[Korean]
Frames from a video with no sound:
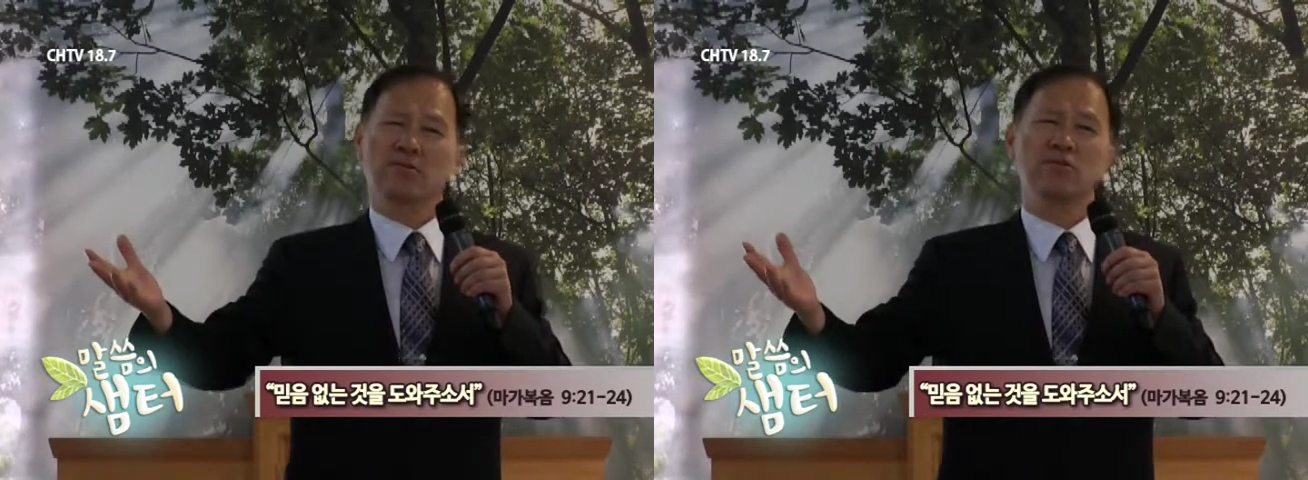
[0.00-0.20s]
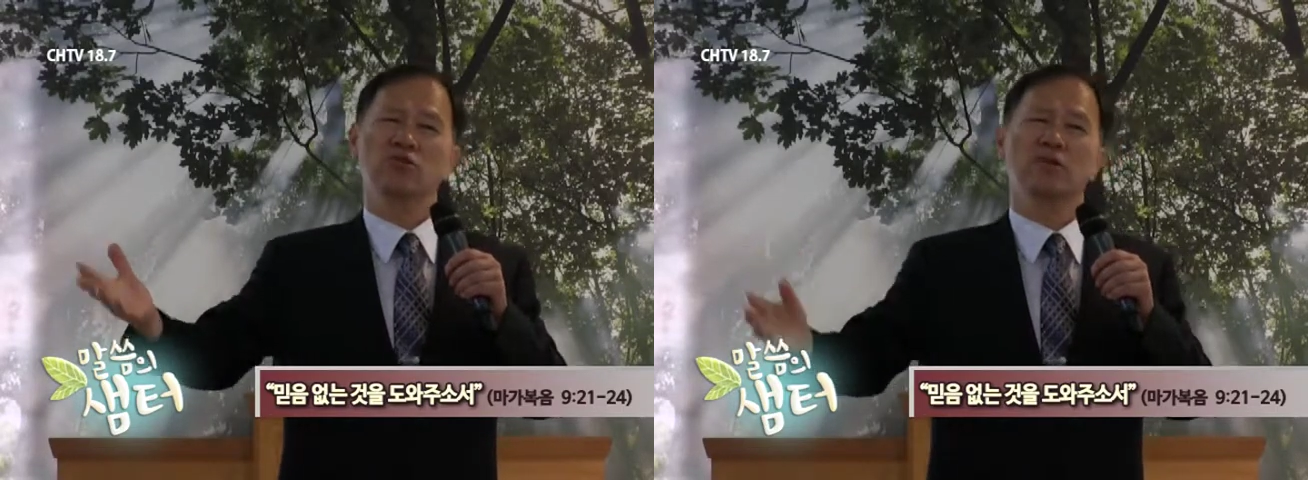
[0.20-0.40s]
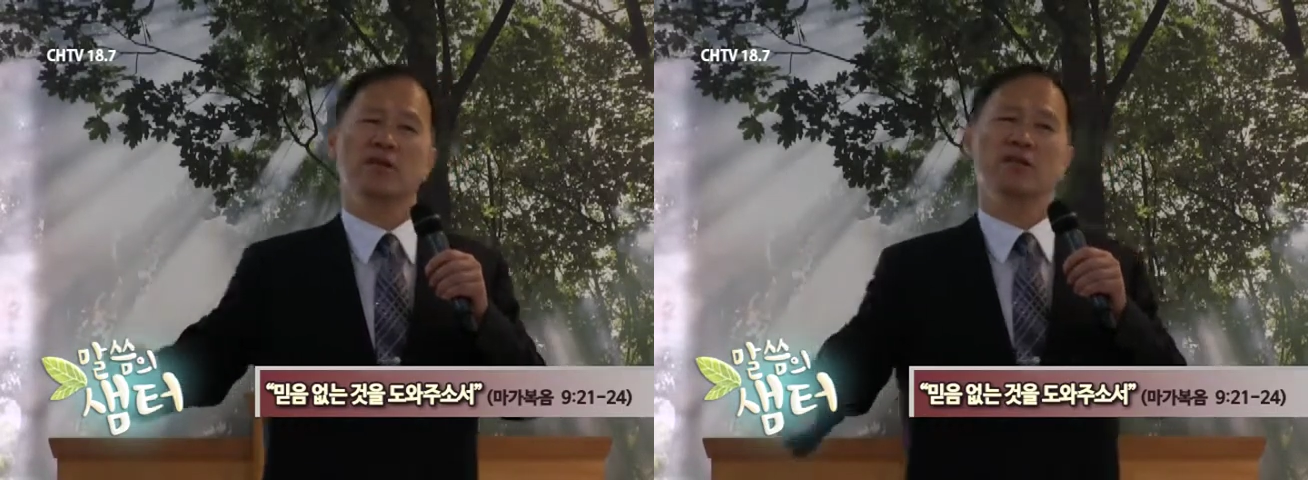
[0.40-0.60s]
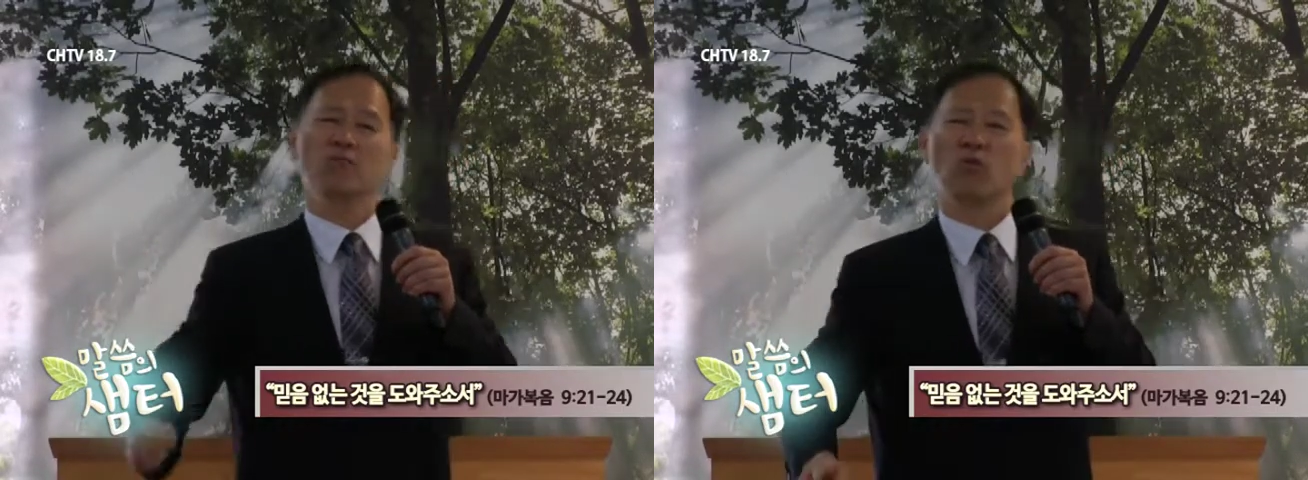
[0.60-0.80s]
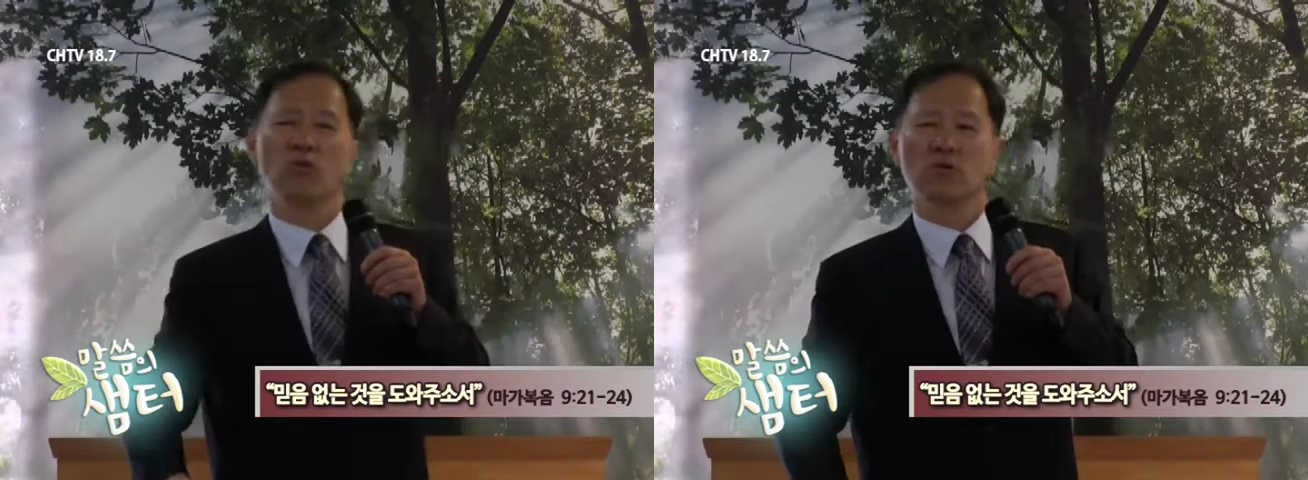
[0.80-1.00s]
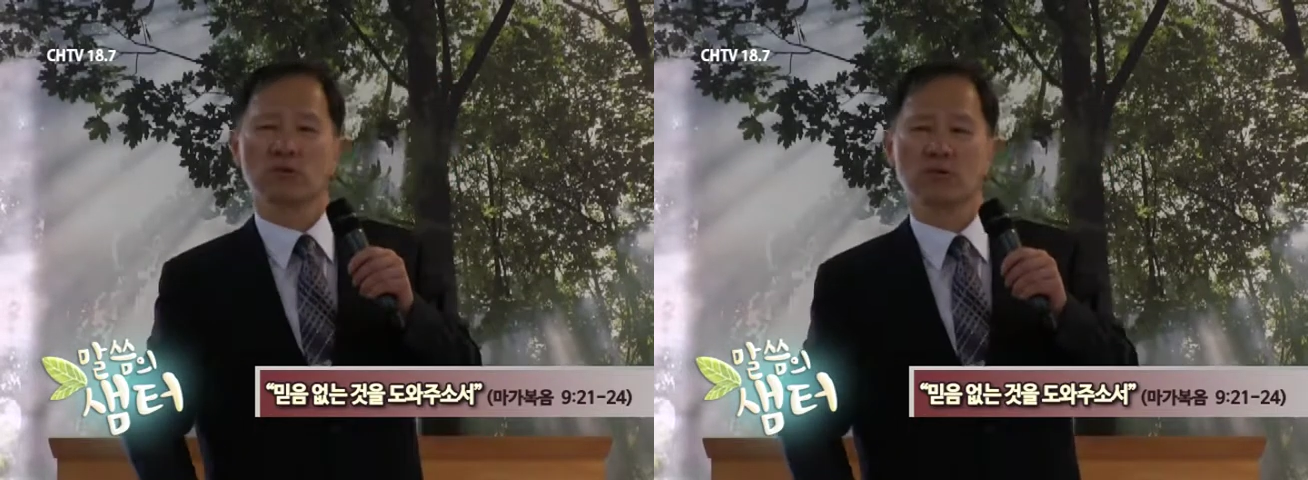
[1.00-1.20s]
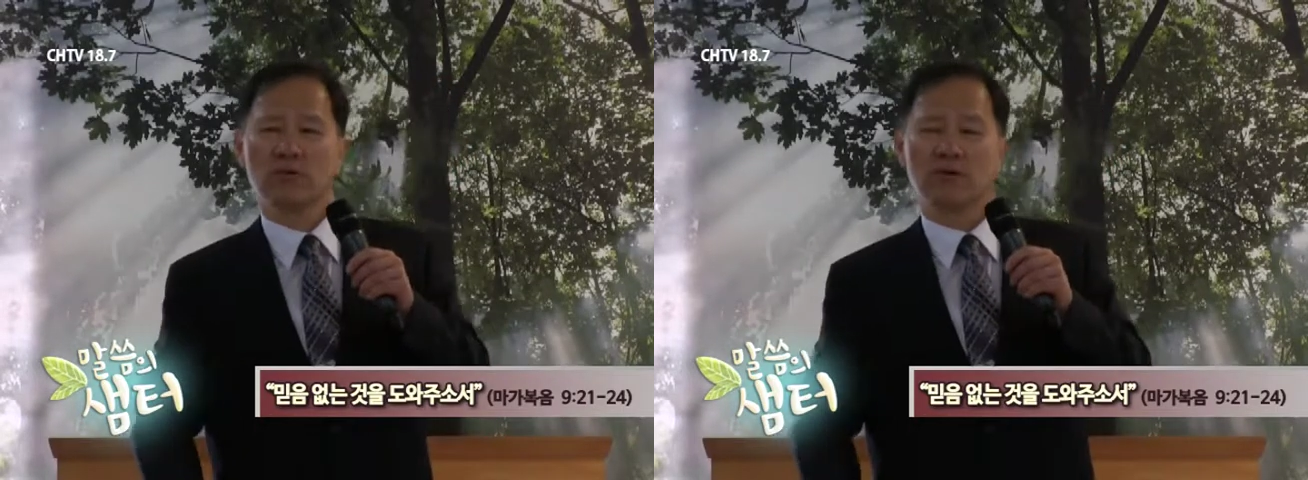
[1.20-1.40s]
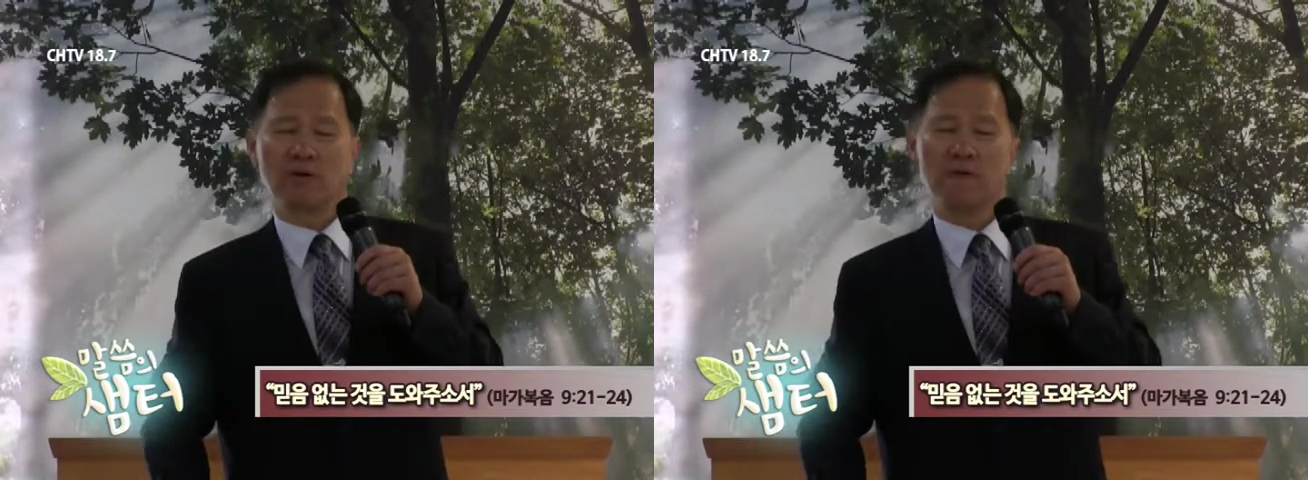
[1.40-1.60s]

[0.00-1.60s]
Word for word: 그전에는 몰랐어요.